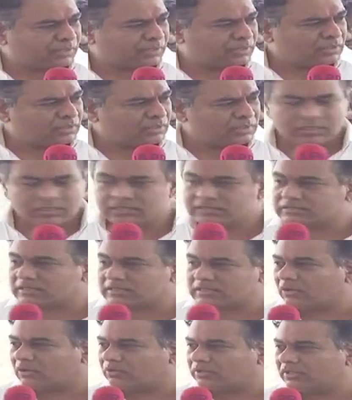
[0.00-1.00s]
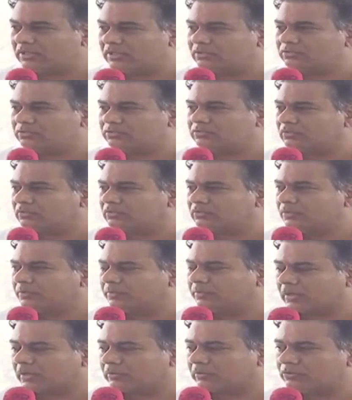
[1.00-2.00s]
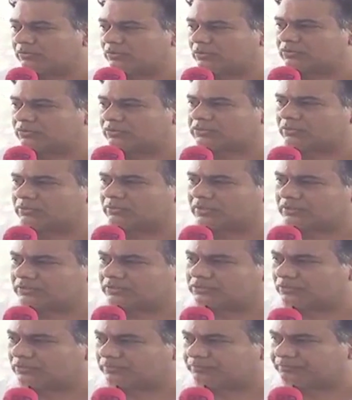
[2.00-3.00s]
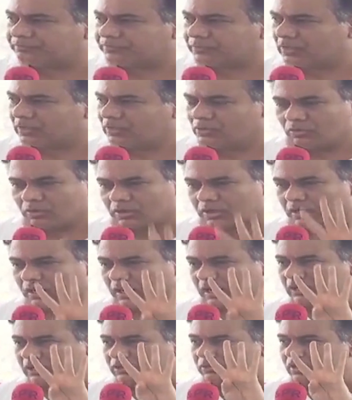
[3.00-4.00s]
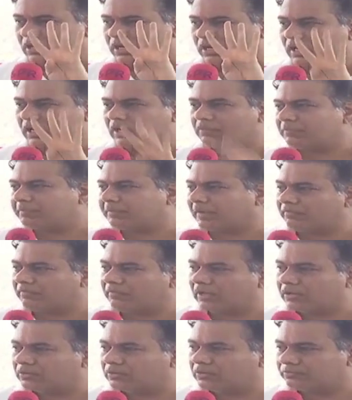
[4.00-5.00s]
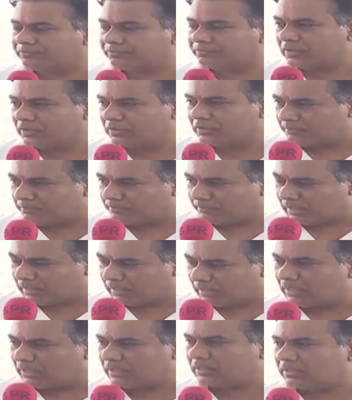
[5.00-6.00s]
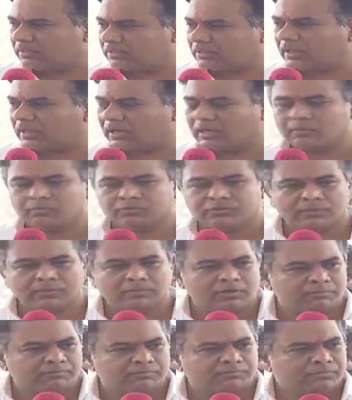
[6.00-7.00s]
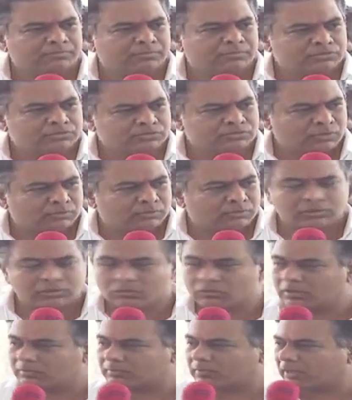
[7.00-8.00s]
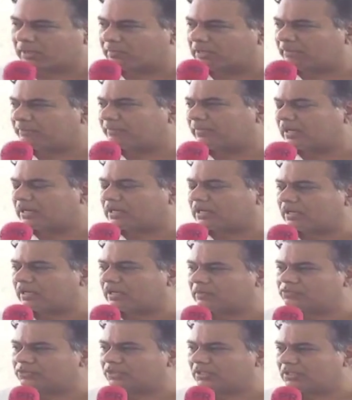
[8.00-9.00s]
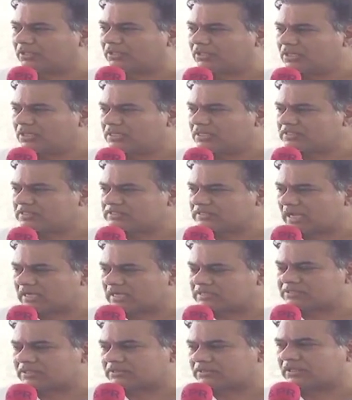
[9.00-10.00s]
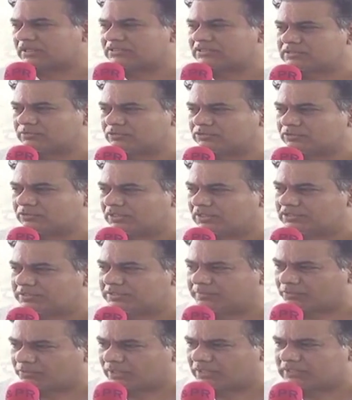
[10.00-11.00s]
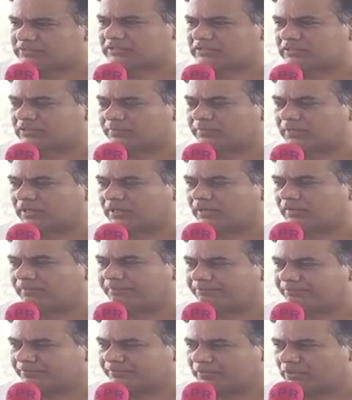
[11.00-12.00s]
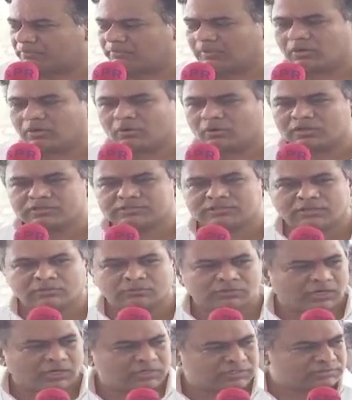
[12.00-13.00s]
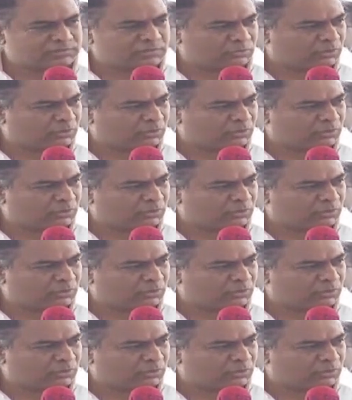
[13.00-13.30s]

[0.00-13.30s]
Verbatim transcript: ఈ సాగునీరు పరవళ్ళు దొక్కుతూ ఉండడంతో ఒక నాలుగు రకాల విప్లవాలను మన కళ్ళ ముందే మనం చూడబోతా ఉన్నాం మన కళ్ళ ముందే సాక్షాత్కరించబోతున్నాయని చెప్పి కూడా ఈ సందర్భంగా నేను మళ్ళొక్కసారి ఉద్ఘాటిస్తూ ఉన్నాను